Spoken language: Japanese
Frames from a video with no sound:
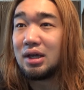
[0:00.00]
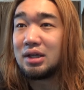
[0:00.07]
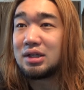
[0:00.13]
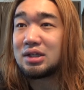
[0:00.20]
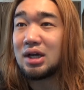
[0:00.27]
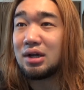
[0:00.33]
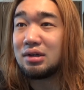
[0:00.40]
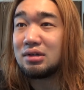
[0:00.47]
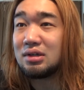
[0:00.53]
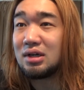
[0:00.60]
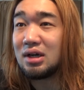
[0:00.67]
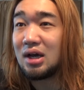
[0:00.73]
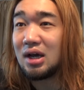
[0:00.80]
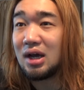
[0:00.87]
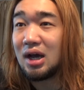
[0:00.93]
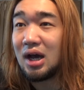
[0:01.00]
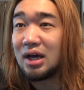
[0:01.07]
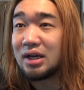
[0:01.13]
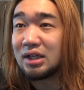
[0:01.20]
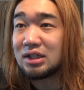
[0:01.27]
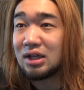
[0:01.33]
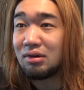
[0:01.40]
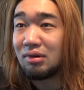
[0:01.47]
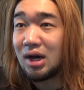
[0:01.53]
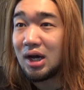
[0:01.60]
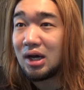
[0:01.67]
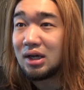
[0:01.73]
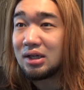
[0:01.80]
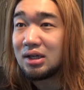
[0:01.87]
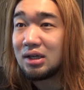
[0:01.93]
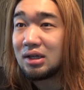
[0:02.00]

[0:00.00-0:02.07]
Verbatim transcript: ヒカル、あなたは